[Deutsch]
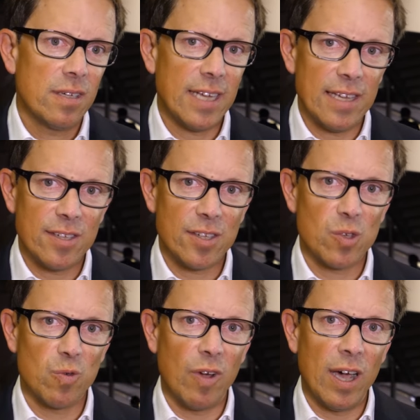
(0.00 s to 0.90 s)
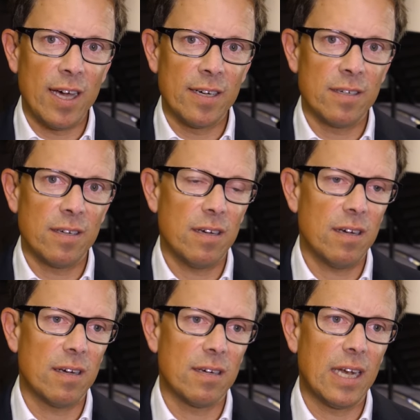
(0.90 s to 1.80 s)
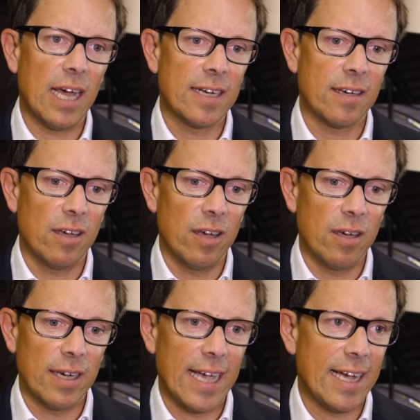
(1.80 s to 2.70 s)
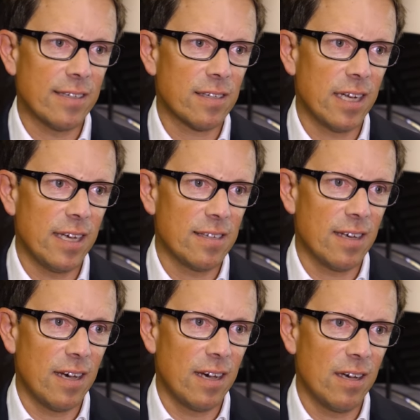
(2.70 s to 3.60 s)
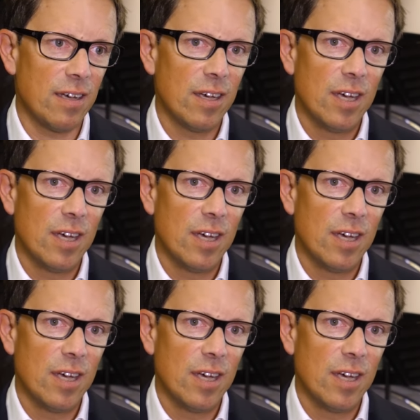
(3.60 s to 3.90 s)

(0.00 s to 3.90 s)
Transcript: Tests zu fahren, äh, kleinere Reagenzgläser